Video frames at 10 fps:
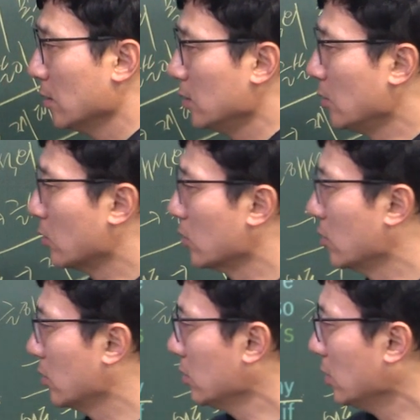
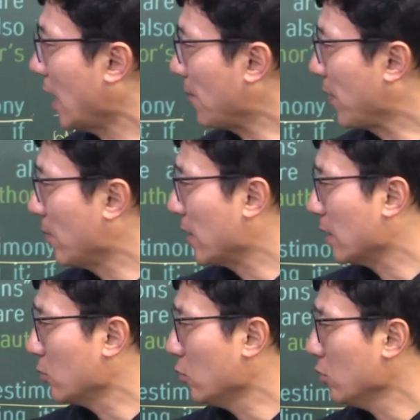이거는 앞에
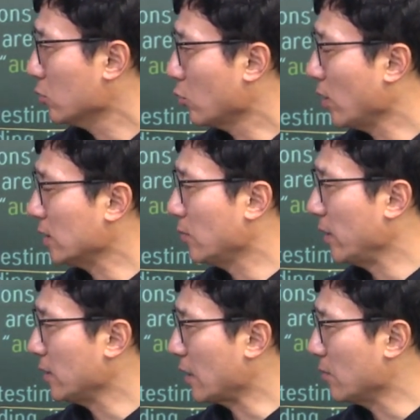말하고 똑같은
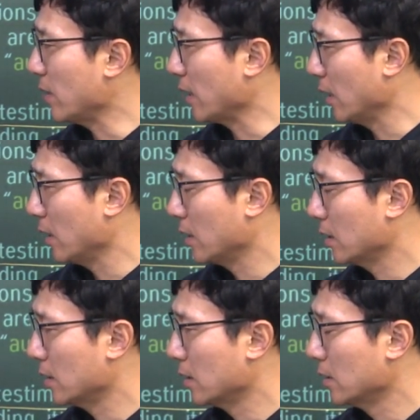말이 다른 말이야.
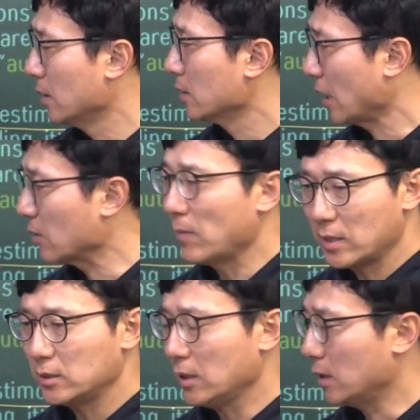다른
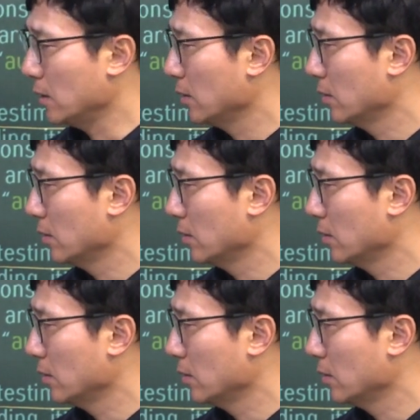말이지.